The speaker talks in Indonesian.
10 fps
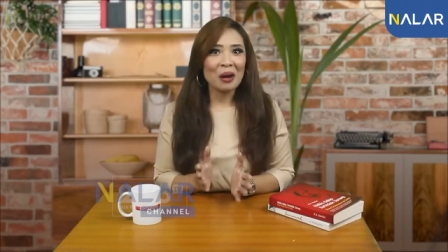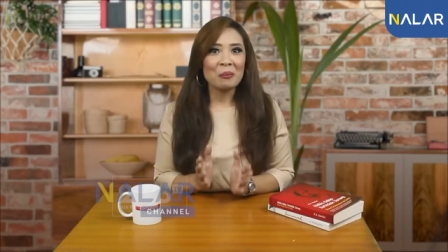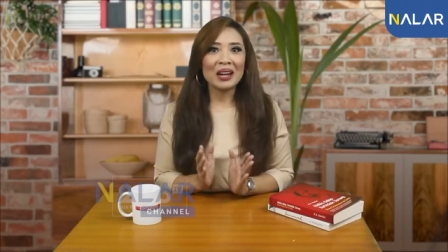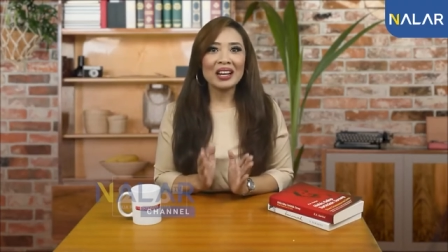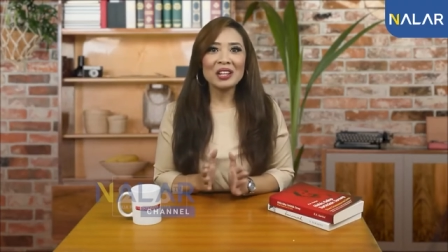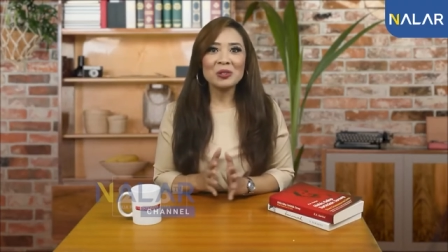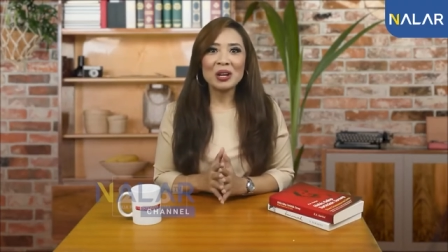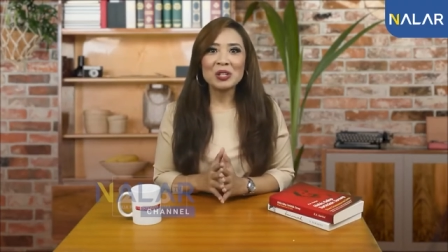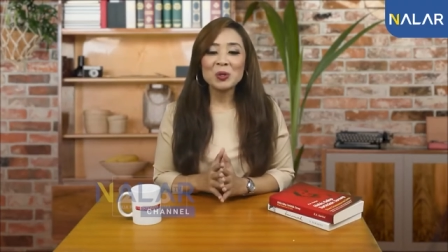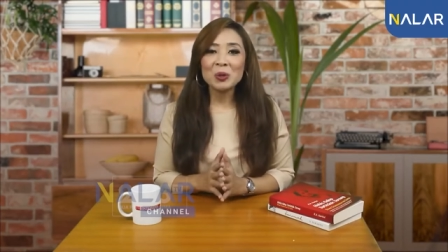mereka
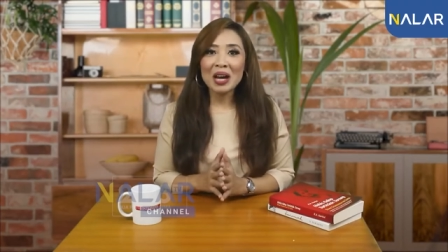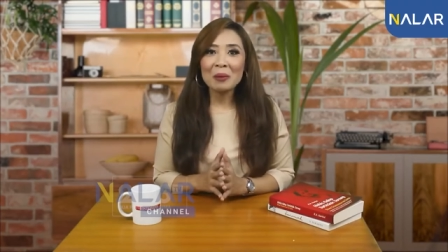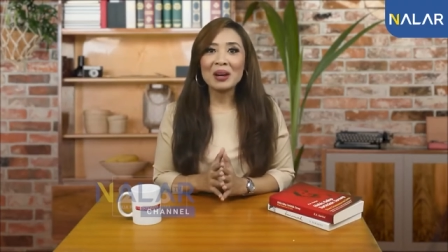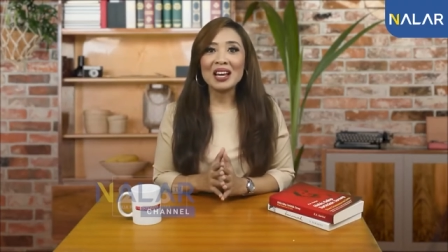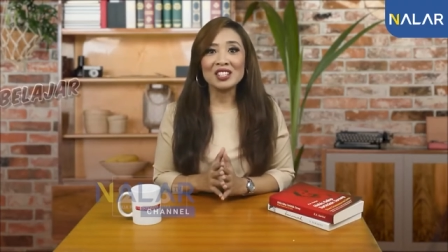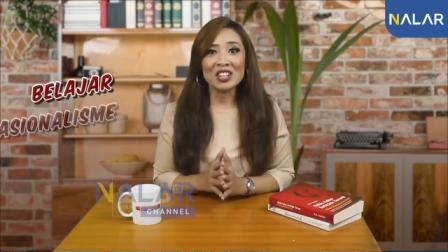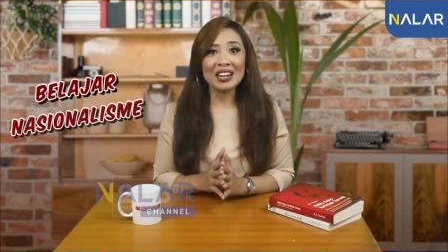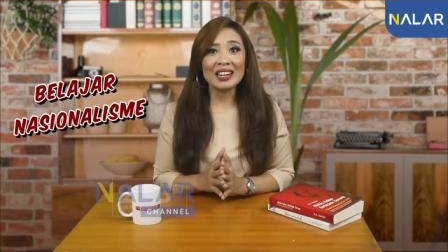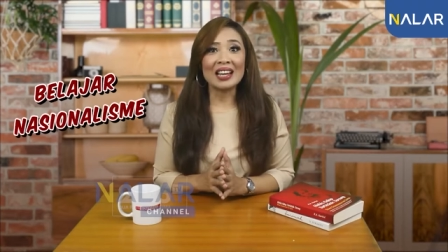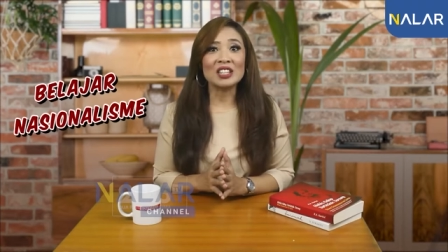juga sudah
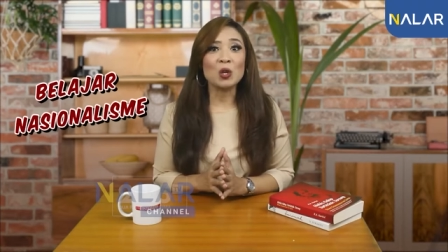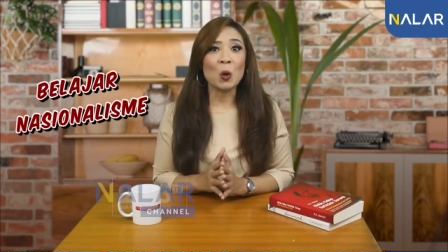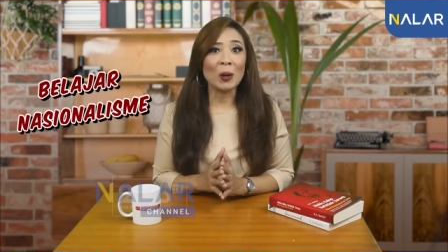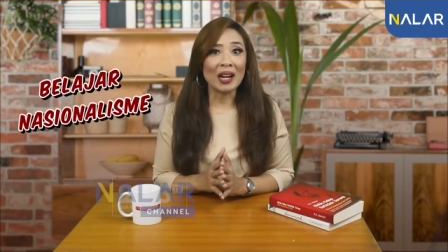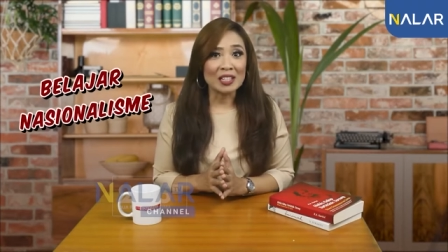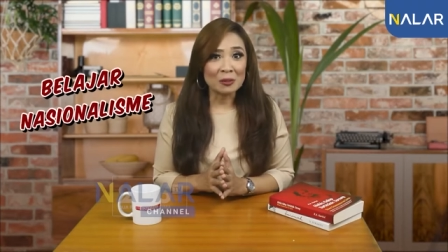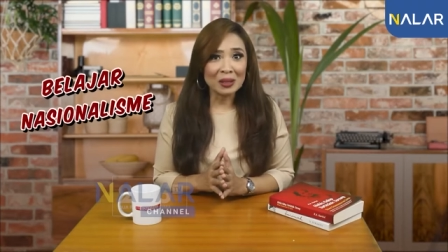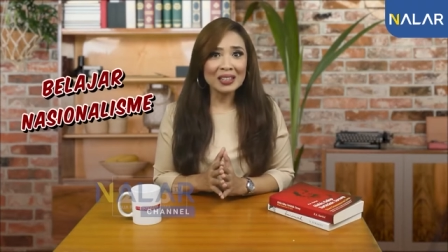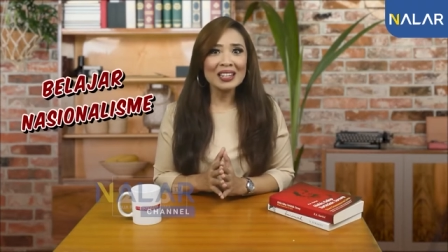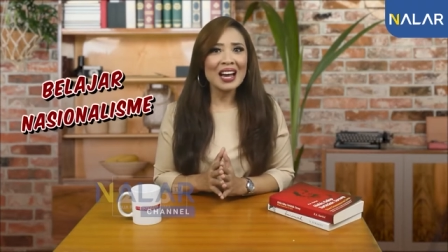belajar
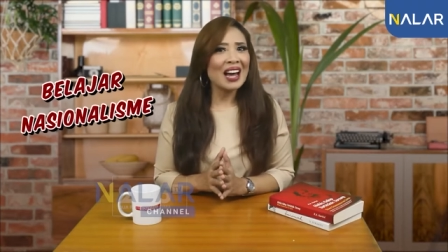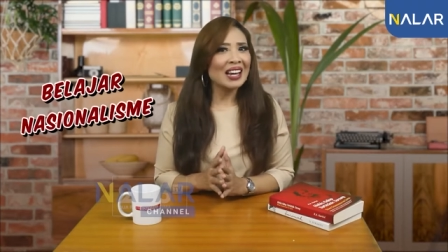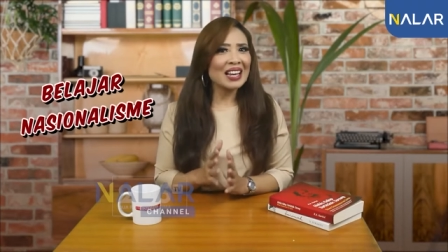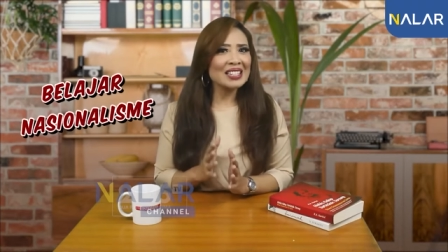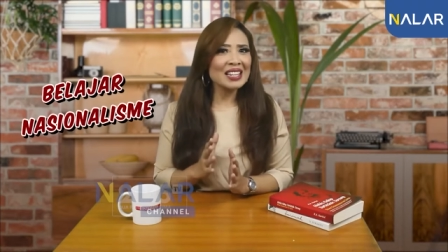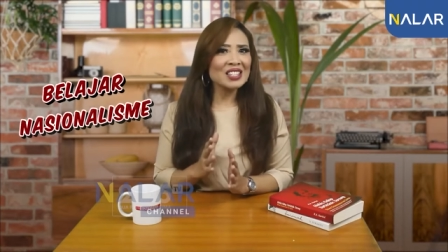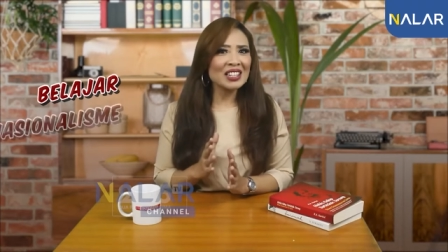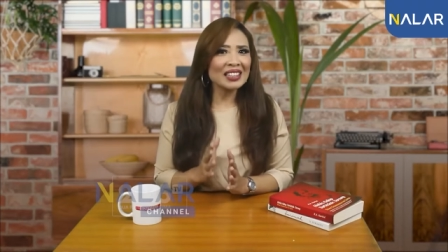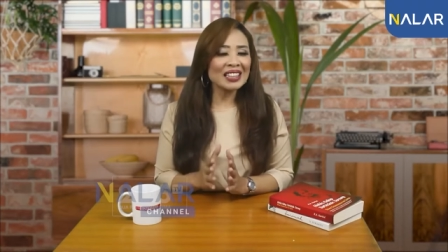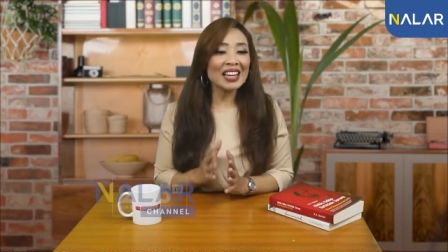nasionalisme, rasa
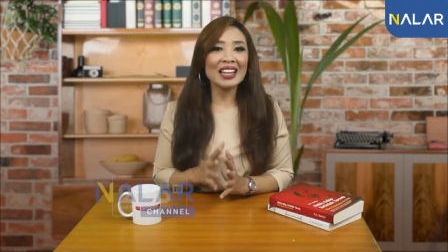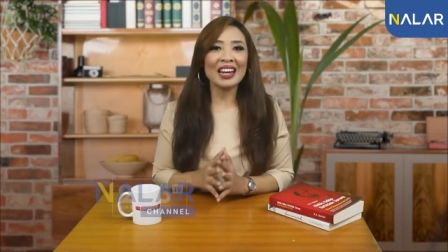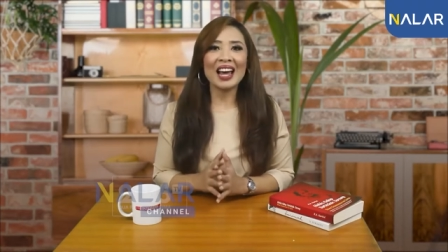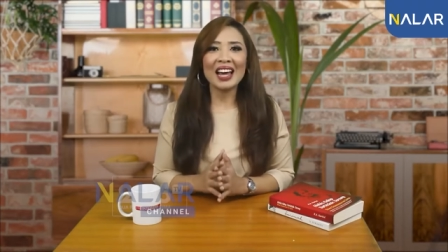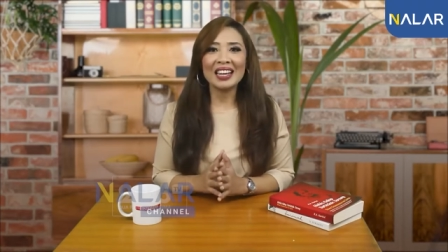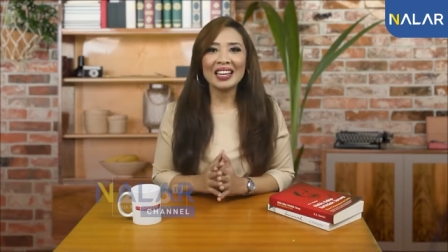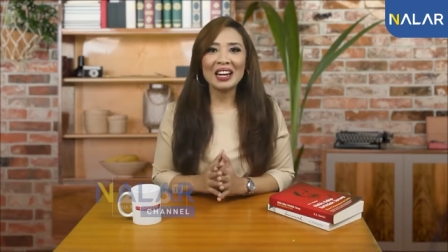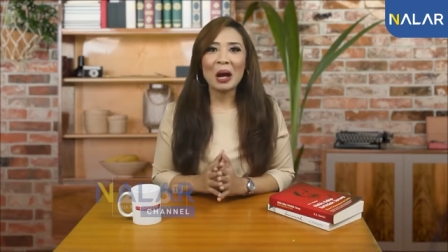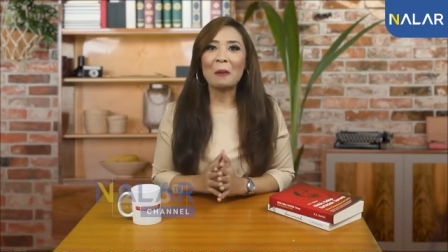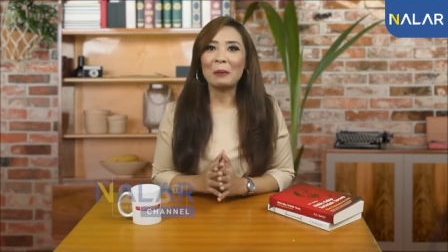cinta tanah
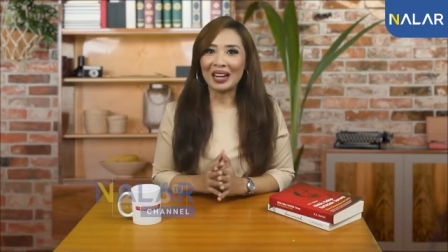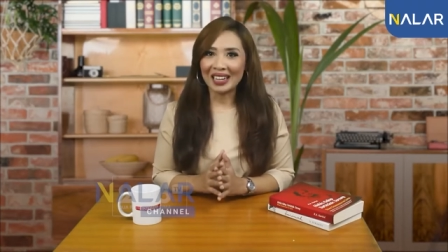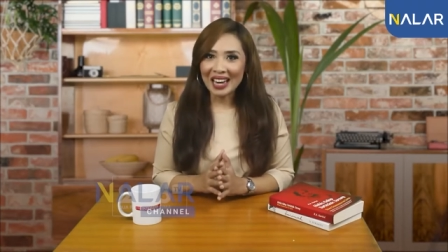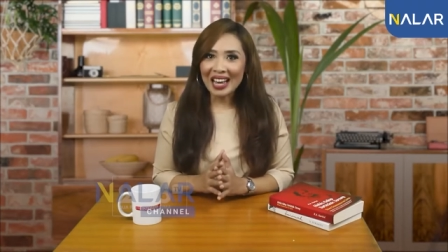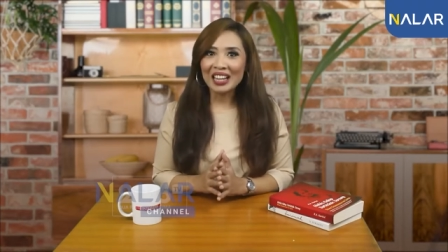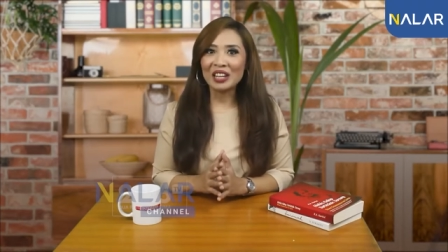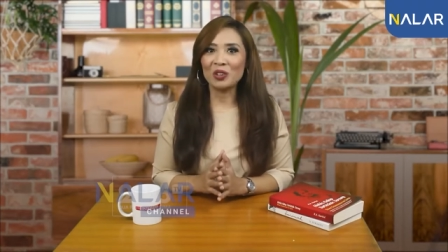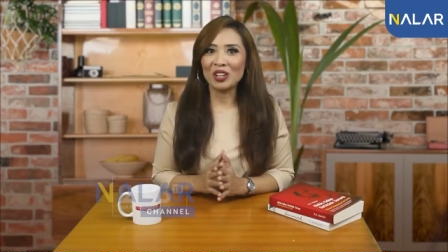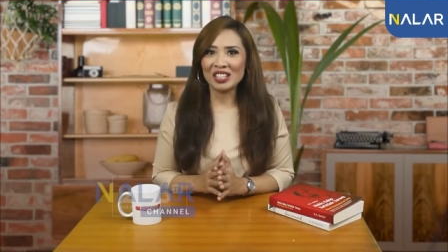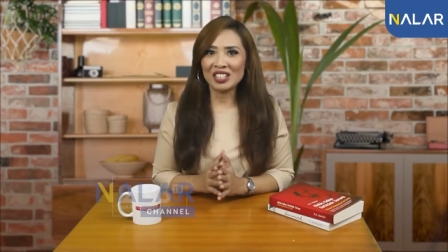air, mengenal
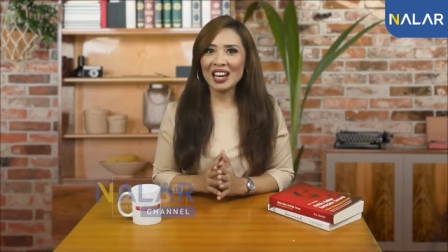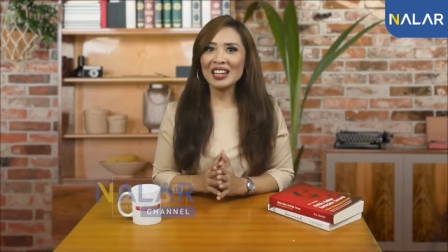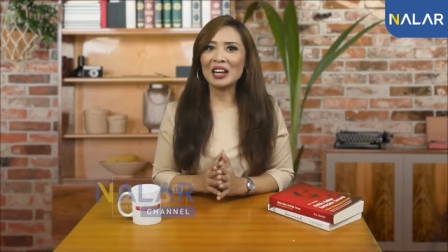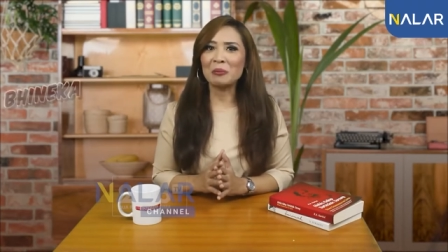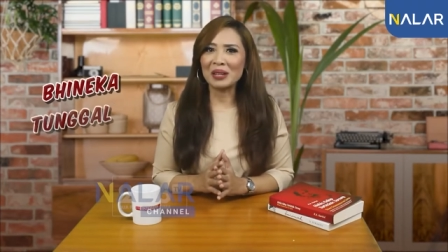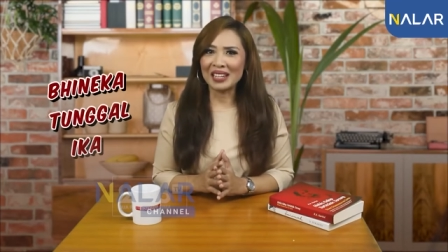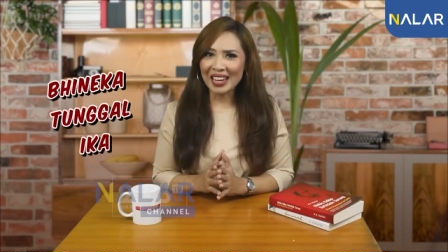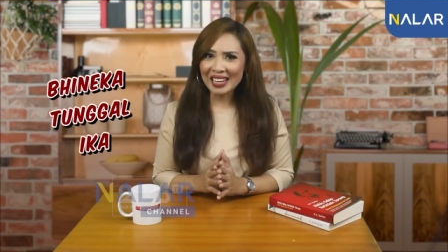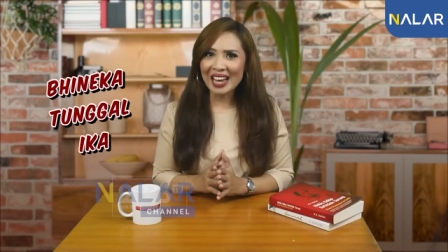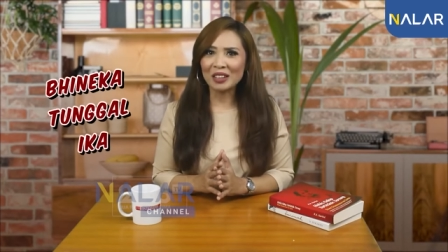Indonesia dan
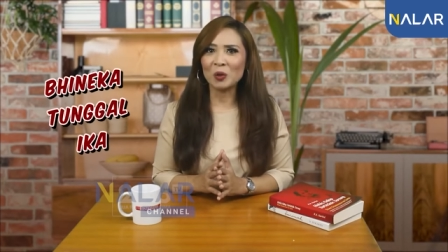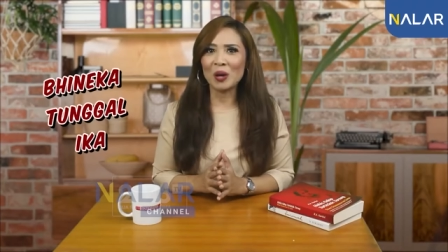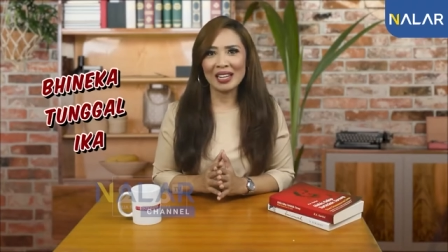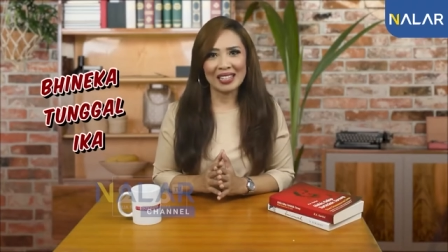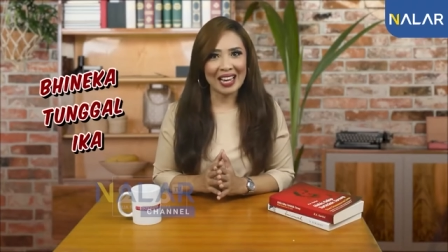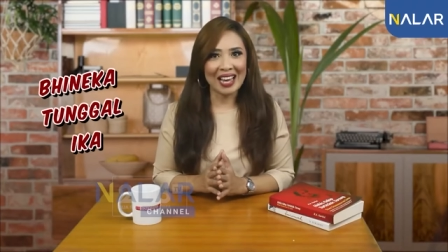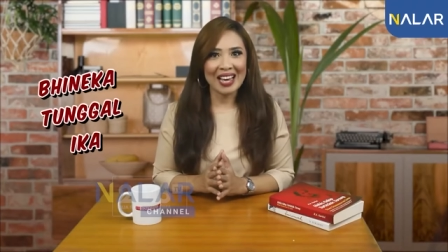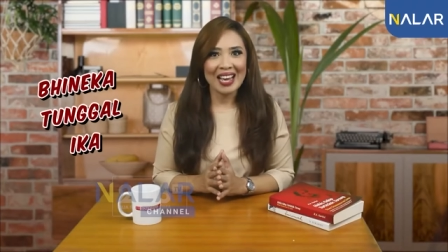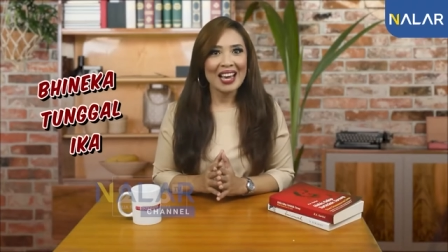bineka tunggal ika.